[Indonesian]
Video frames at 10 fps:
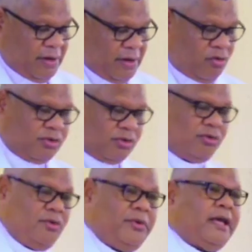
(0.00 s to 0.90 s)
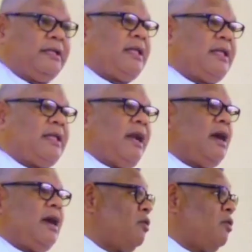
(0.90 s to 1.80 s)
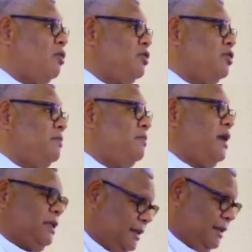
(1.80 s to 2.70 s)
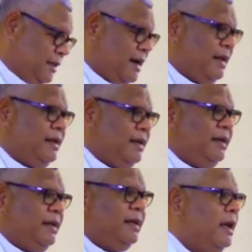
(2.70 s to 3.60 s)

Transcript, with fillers: vava koso rike nda talanga anda warong ti main matrang dindai.